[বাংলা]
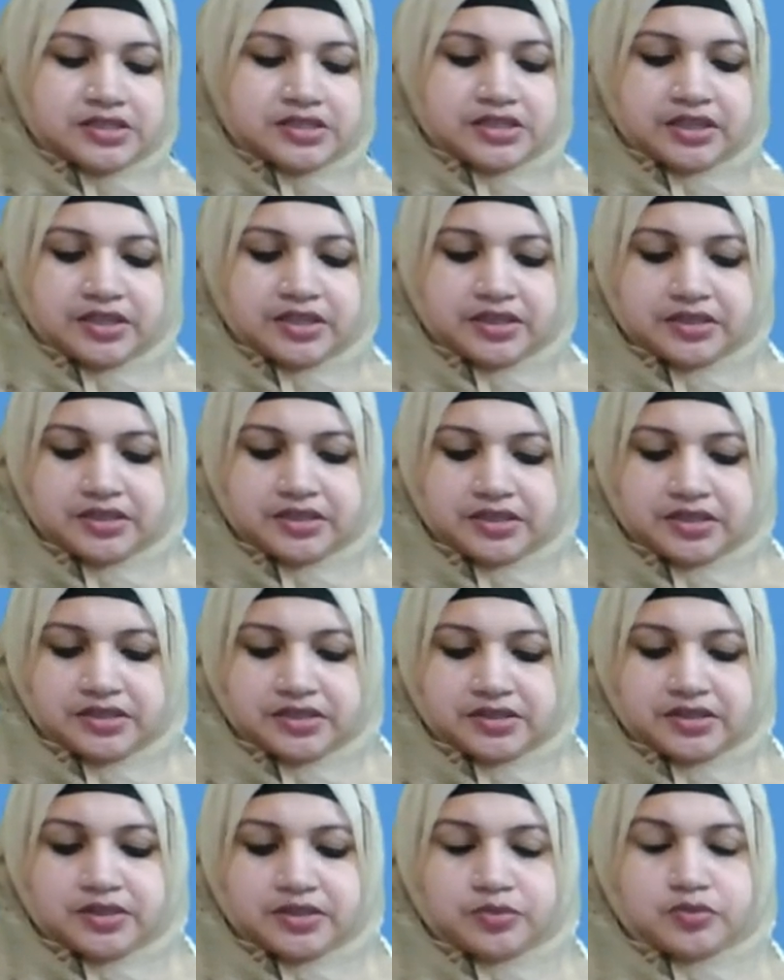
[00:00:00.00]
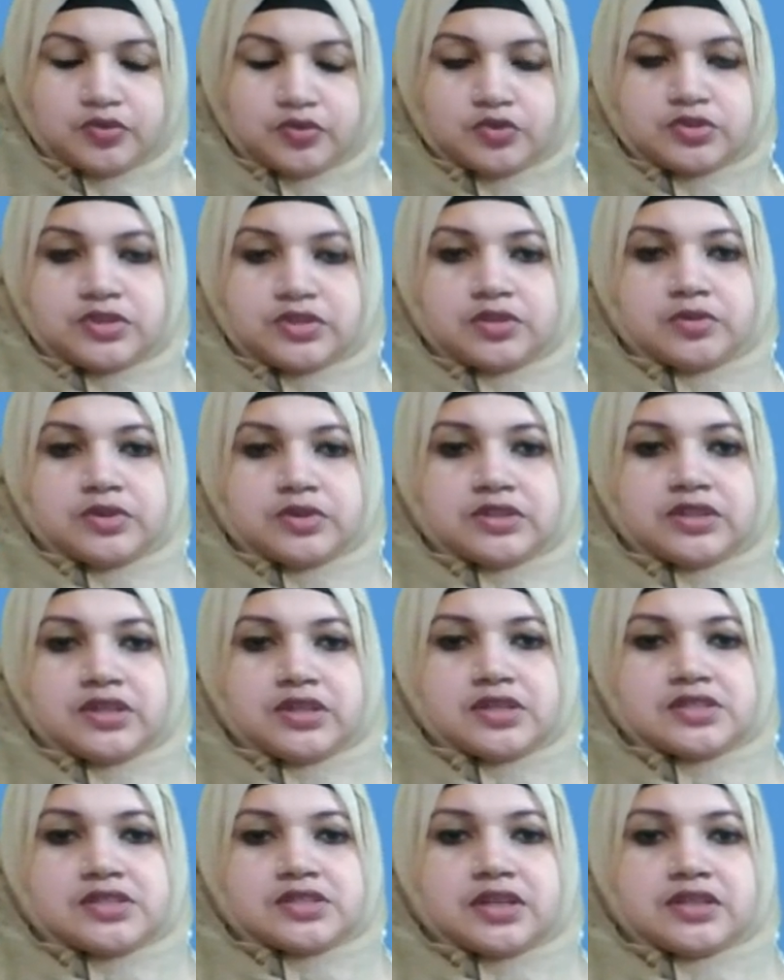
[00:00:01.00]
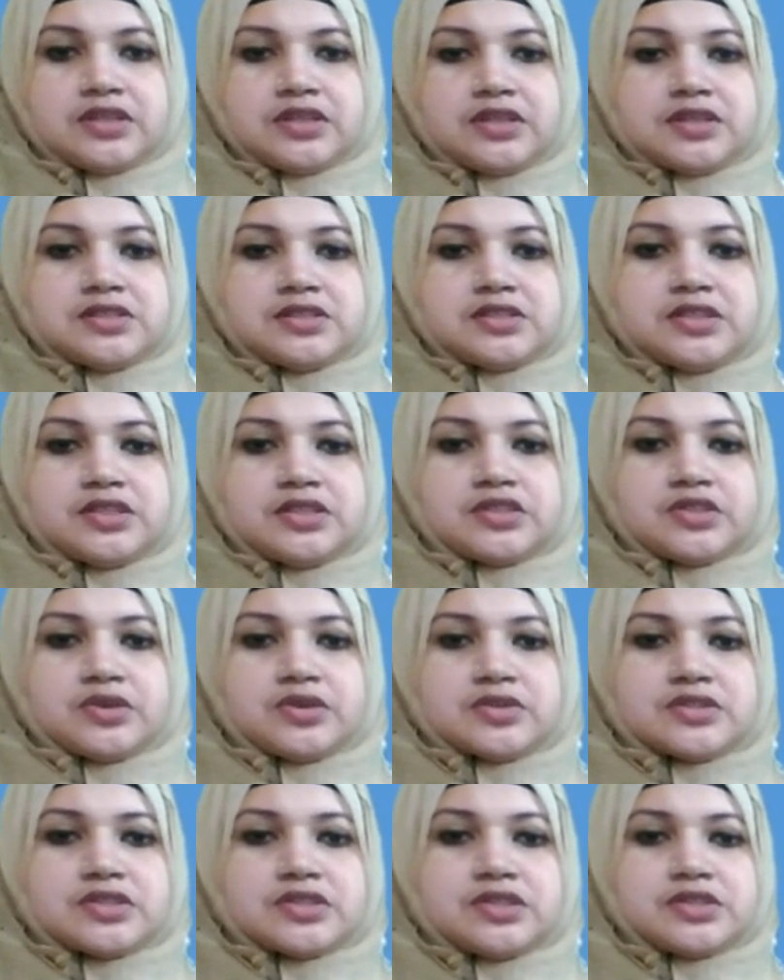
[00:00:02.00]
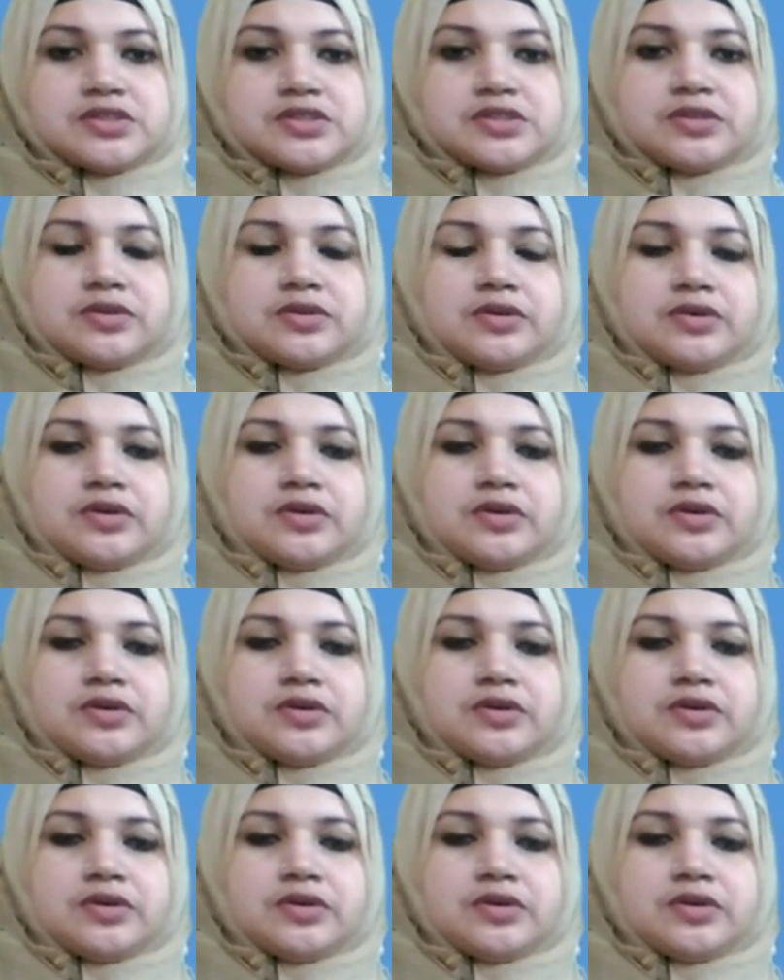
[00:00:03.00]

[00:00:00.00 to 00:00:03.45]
সেই কৃত্রিম বুদ্ধিমত্তার সাথে যে সংশ্লিষ্ট